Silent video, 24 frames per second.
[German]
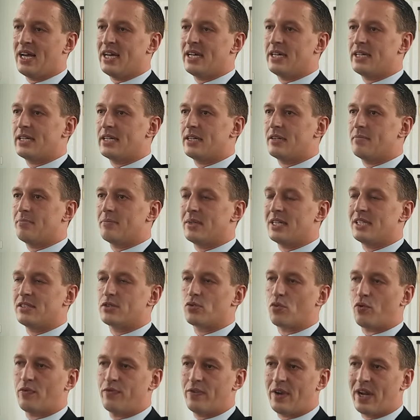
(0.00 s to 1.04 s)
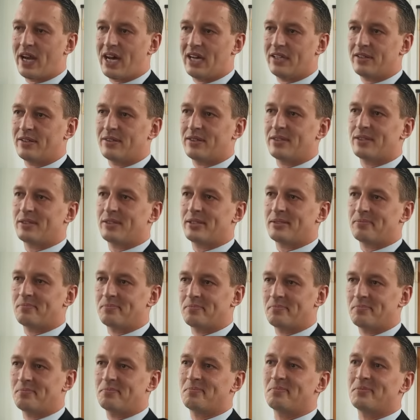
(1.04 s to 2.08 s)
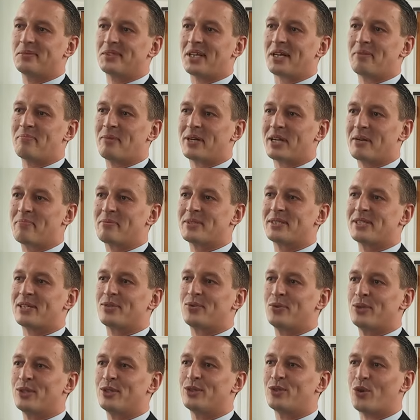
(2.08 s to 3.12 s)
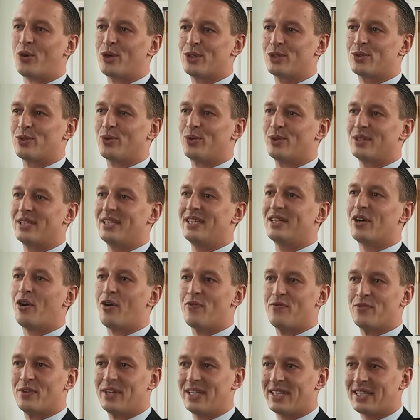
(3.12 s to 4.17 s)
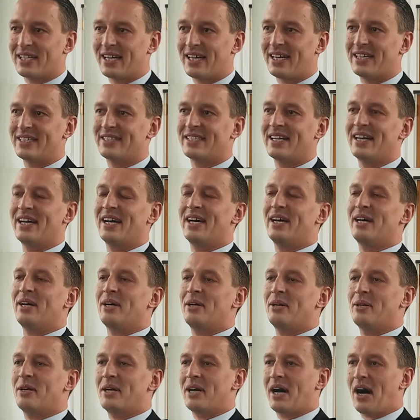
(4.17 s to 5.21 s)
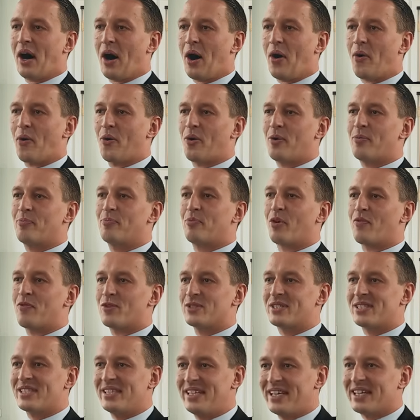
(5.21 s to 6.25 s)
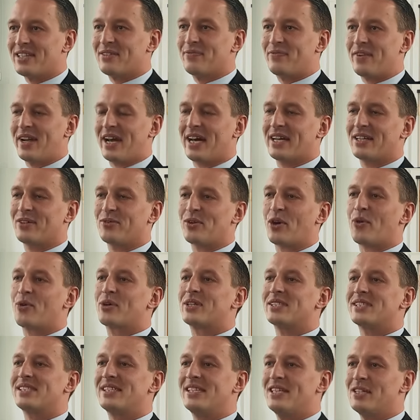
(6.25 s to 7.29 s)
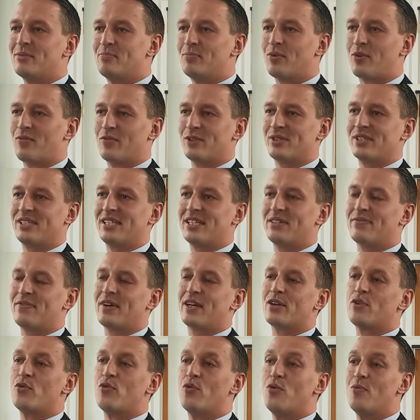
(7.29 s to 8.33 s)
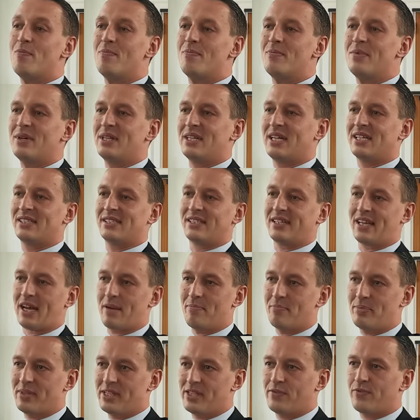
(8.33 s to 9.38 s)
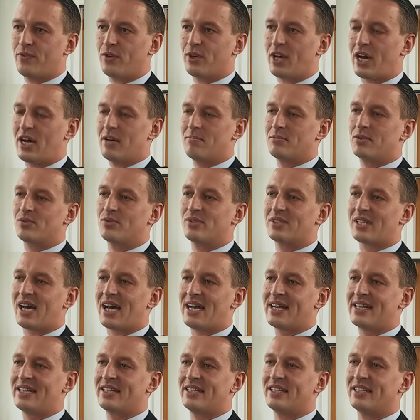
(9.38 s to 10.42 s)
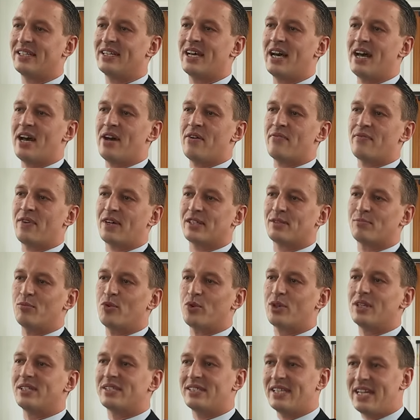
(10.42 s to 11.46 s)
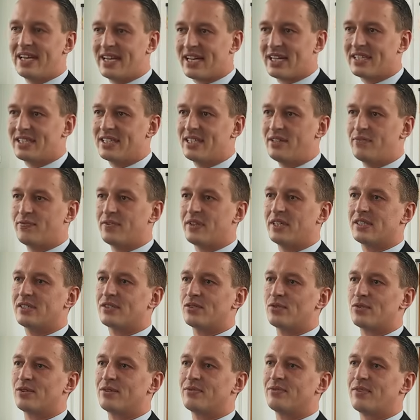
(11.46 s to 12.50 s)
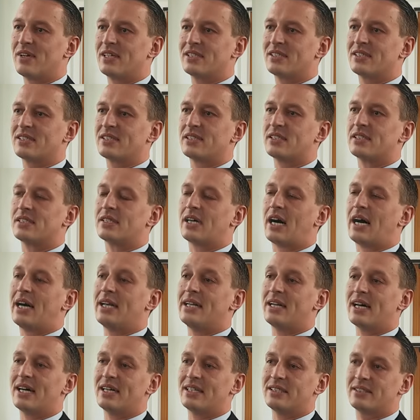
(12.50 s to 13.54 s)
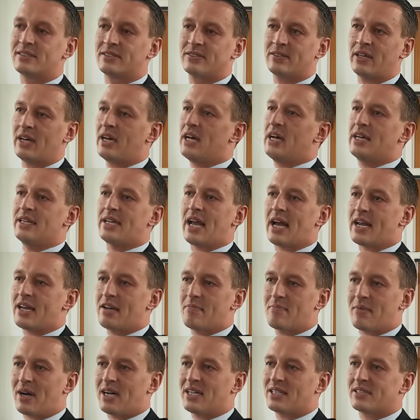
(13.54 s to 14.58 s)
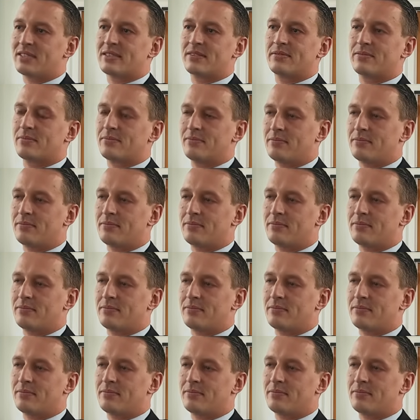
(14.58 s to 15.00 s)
Ähm, insofern, ähm, sag ich mal, gibt es natürlich Deutungen, die in der Öffentlichkeit auch provoziert werden und auch gezielt provoziert werden, um letztlich ein Bild von einem zu zeichnen, was möglichst negativ ist und was äh, einen als ja eben als